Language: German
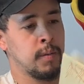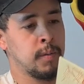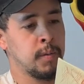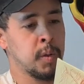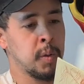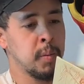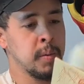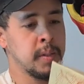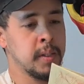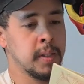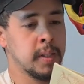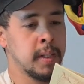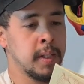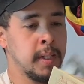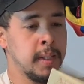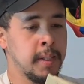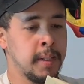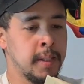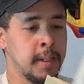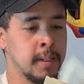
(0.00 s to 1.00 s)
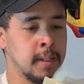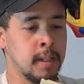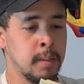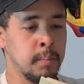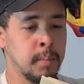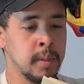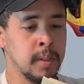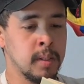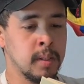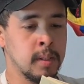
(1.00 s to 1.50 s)
Worum es hier geht, da
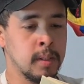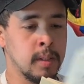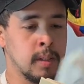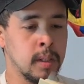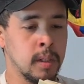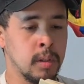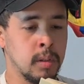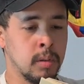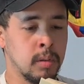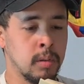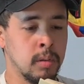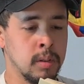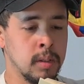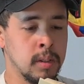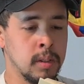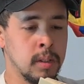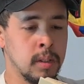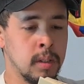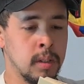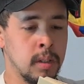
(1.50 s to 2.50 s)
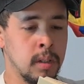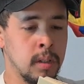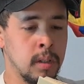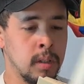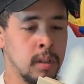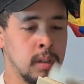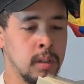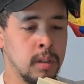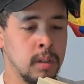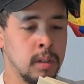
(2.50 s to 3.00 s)
gibt es kurz
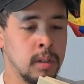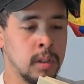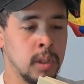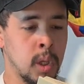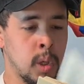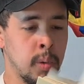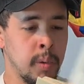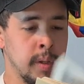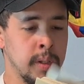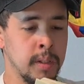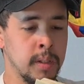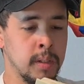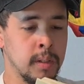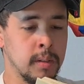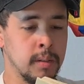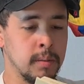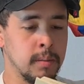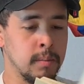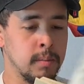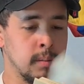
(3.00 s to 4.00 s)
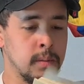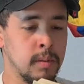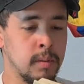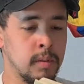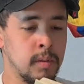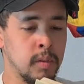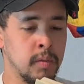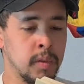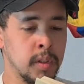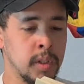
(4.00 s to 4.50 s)
Stories
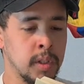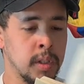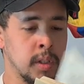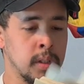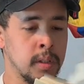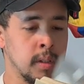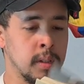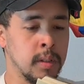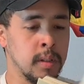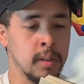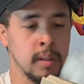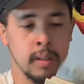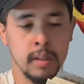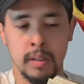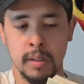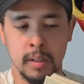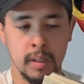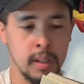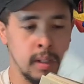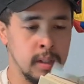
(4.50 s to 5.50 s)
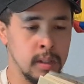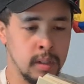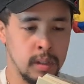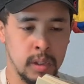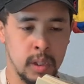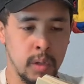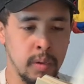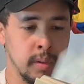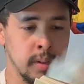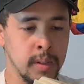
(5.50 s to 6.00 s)
und verschiedene halt
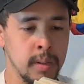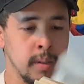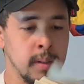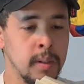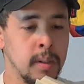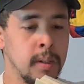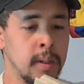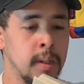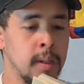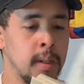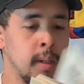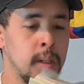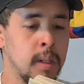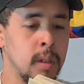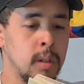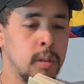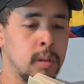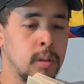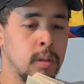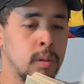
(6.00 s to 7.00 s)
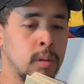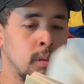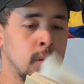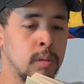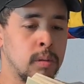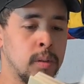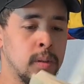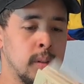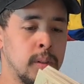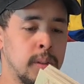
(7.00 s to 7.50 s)
Story, ne?
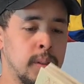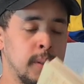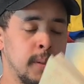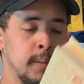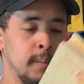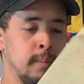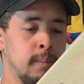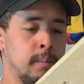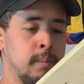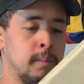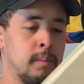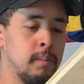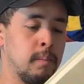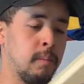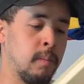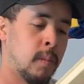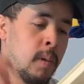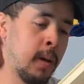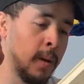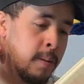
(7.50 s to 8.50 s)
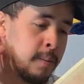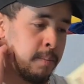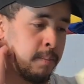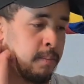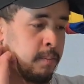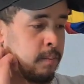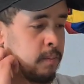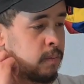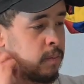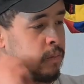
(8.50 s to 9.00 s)
Und ja,
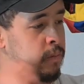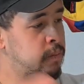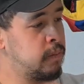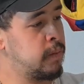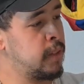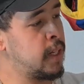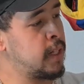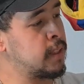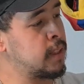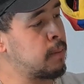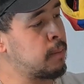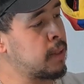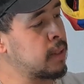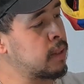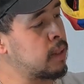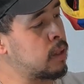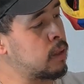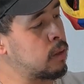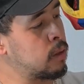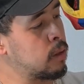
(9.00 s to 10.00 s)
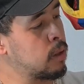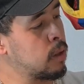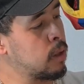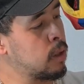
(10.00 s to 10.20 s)
wie heißt der Manga?